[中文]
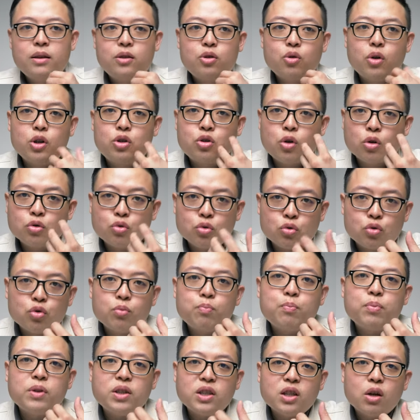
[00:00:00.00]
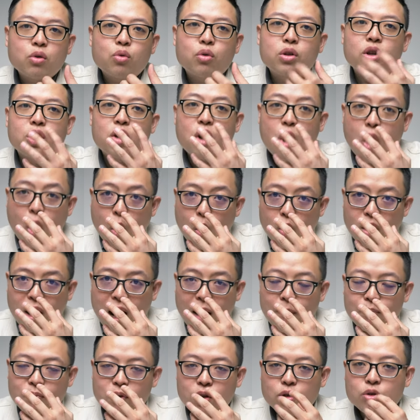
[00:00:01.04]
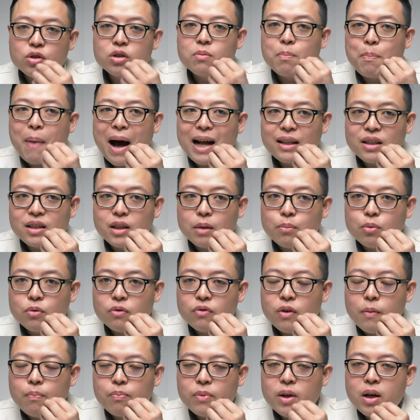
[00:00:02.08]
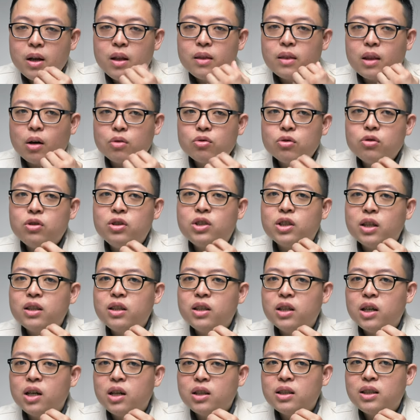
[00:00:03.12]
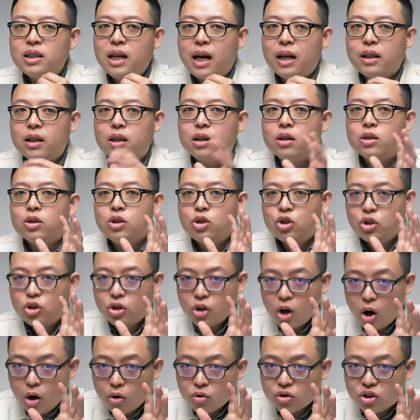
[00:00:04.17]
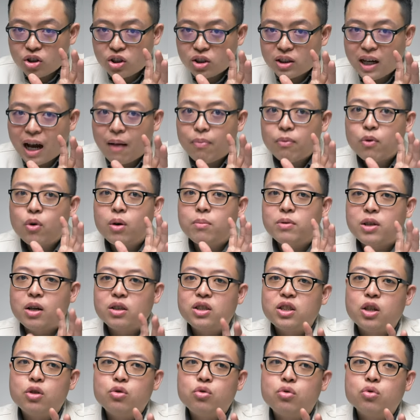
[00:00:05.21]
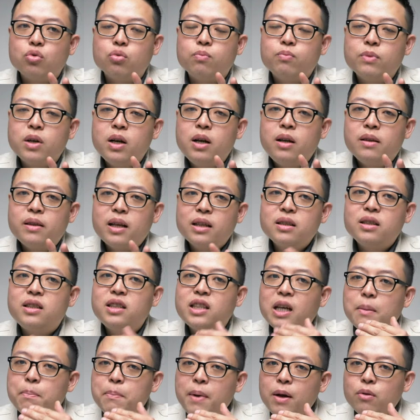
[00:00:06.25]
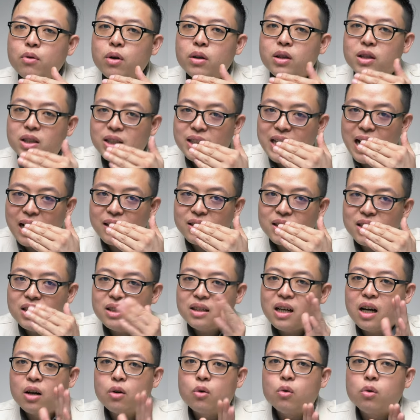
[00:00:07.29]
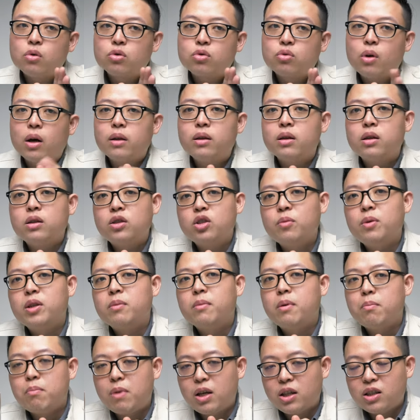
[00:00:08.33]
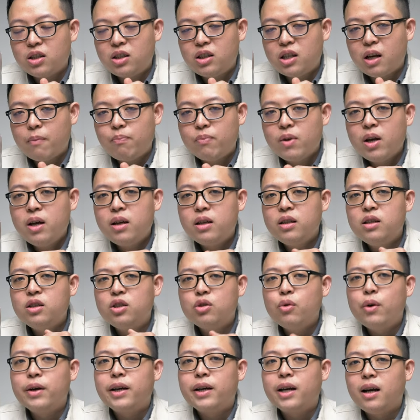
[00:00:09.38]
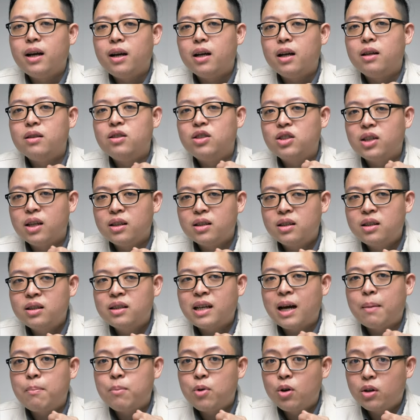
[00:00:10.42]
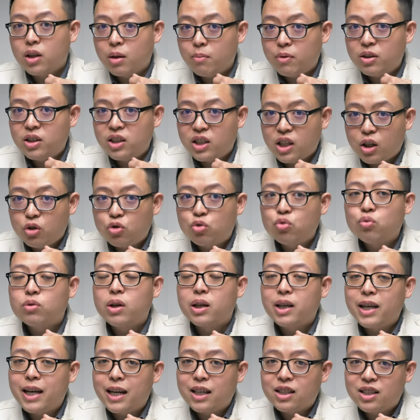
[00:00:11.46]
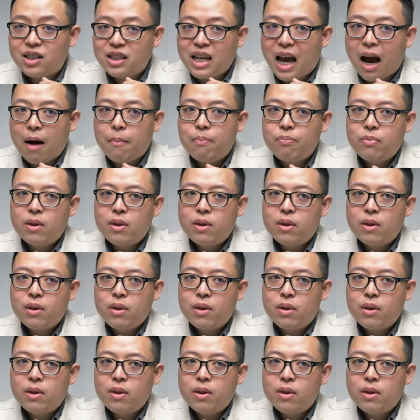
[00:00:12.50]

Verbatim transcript: 就会冲煮出比较多的口感，也就是body的部分，导致于整体喝起来呢厚实感会比较显著。 但是前半段的香气和果酸呢就没那么明显，你就会给人层次感没有那么显著的印象。